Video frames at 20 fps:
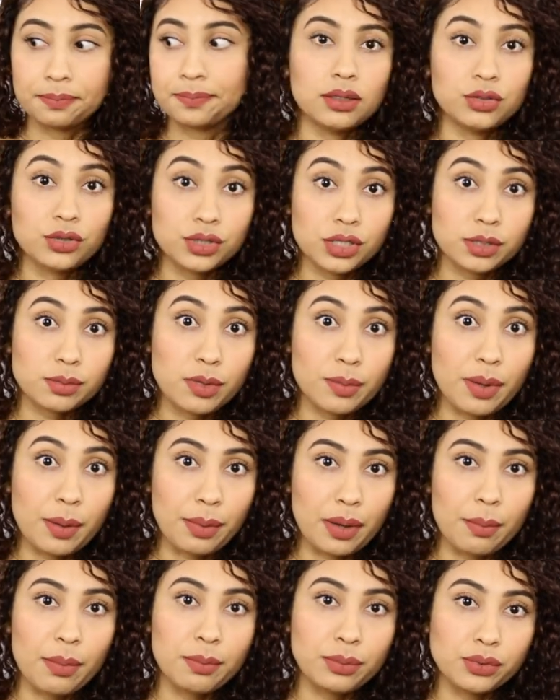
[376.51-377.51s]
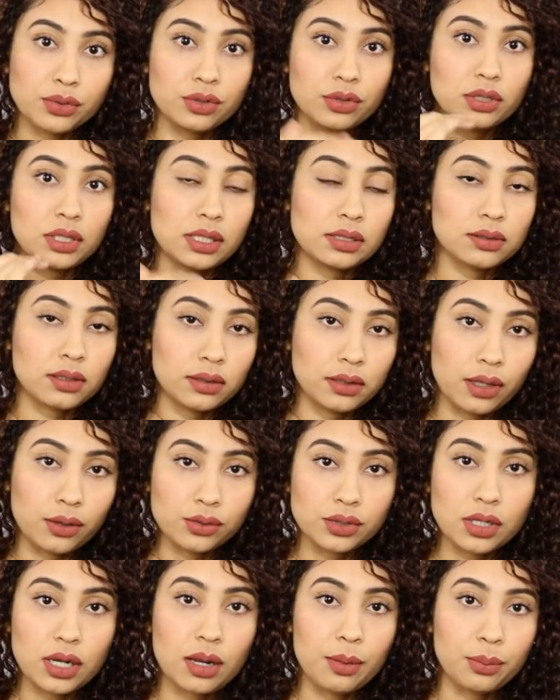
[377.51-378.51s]
Entonces mi papá me puso tres
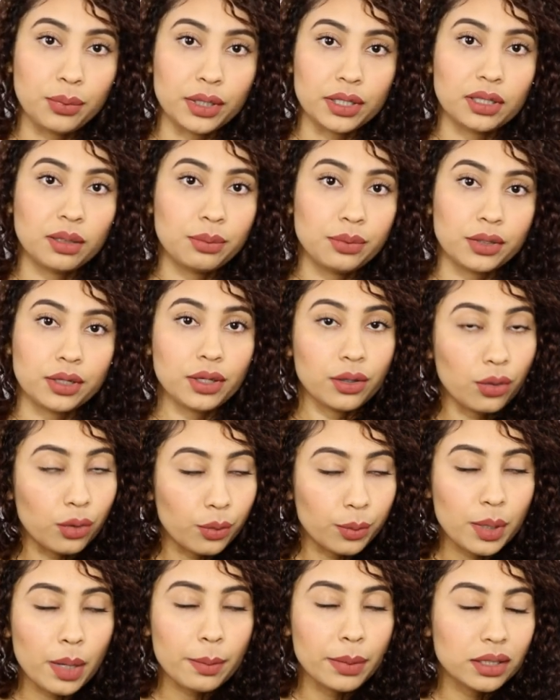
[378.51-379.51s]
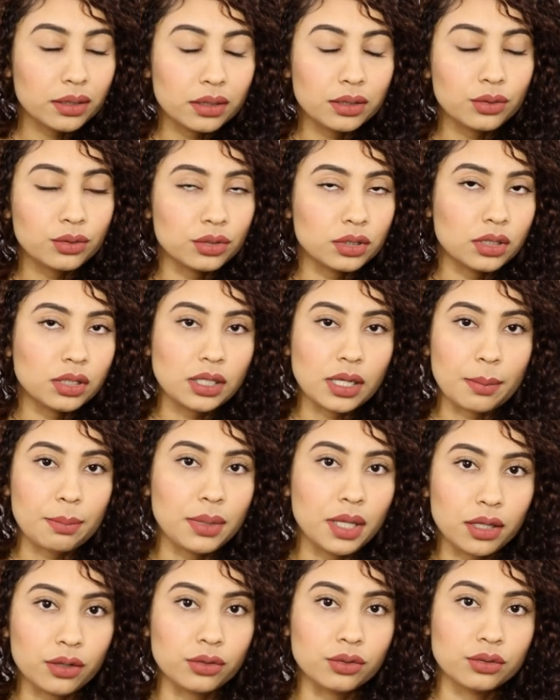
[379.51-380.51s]
candados a la puerta porque obviamente yo tenía
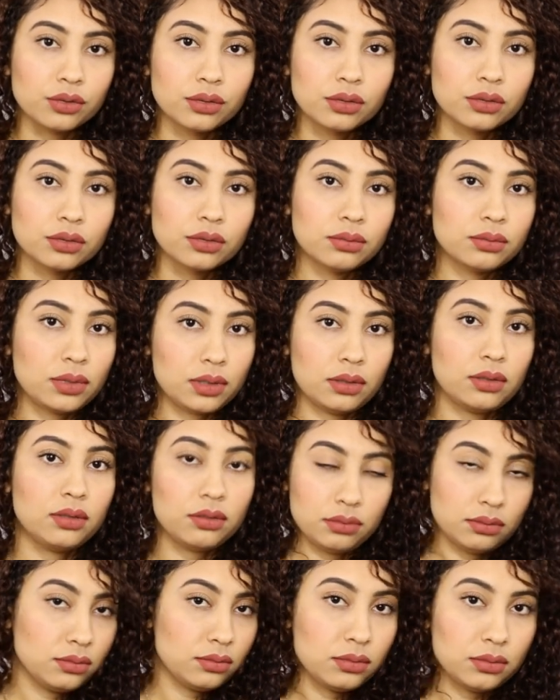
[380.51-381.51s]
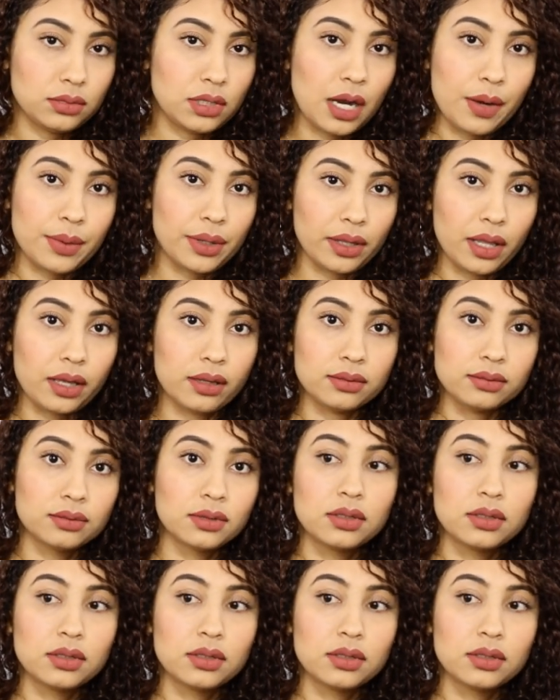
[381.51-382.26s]
miedo la verdad.